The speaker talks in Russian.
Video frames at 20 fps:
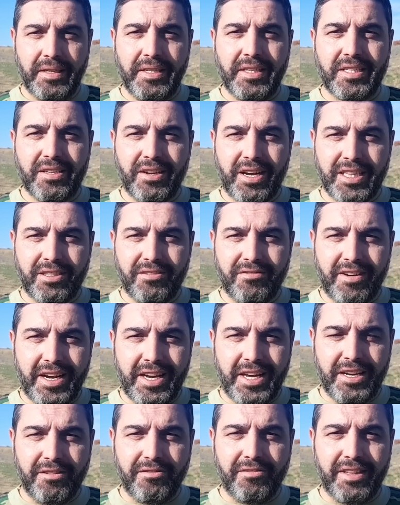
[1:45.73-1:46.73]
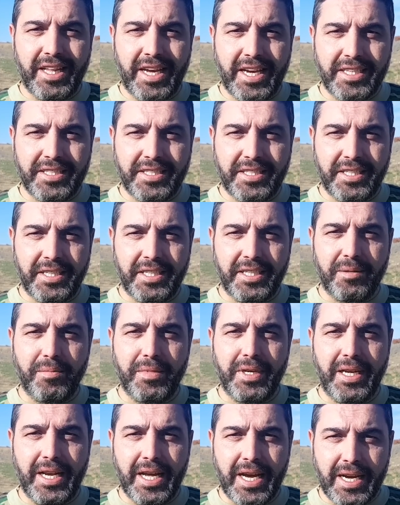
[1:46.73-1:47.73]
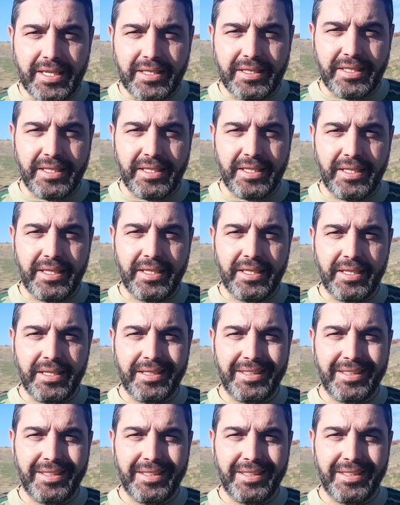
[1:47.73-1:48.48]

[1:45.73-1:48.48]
Из-за твоей власти и миллиарды